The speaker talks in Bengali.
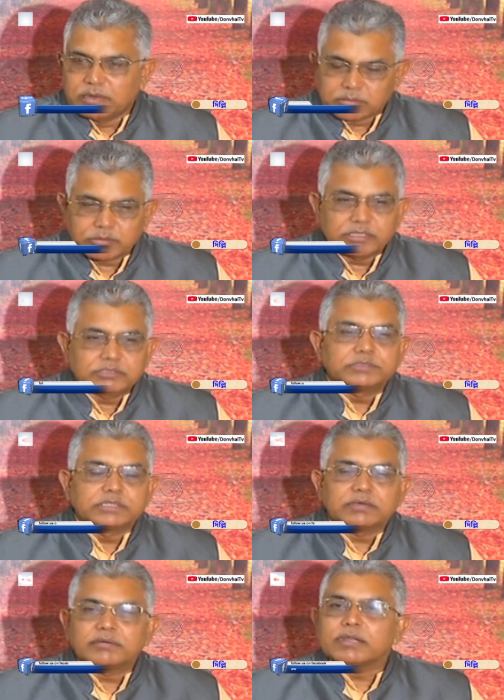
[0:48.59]
আমার মনে হয় এসব
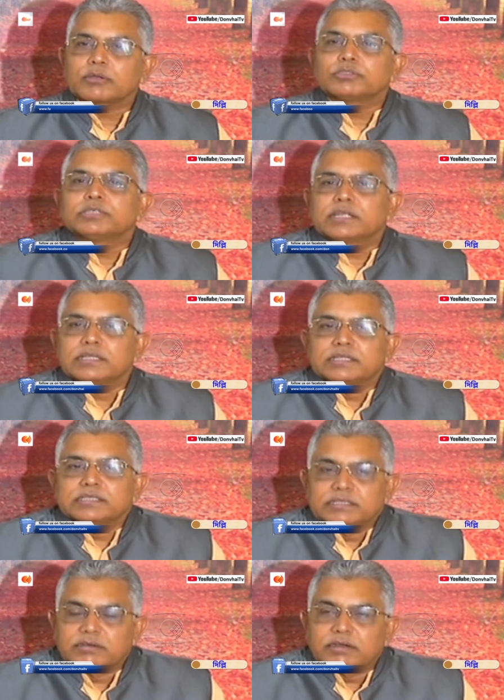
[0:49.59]
চিন্তাভাবনা করছেন কেন্দ্রে
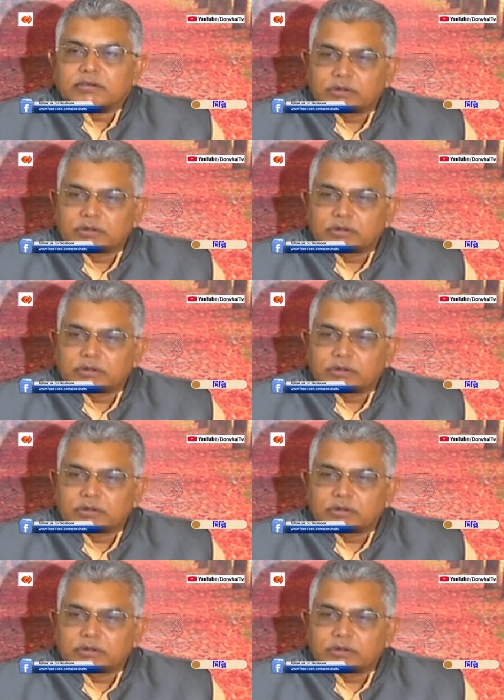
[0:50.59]
চিন্তাভাবনা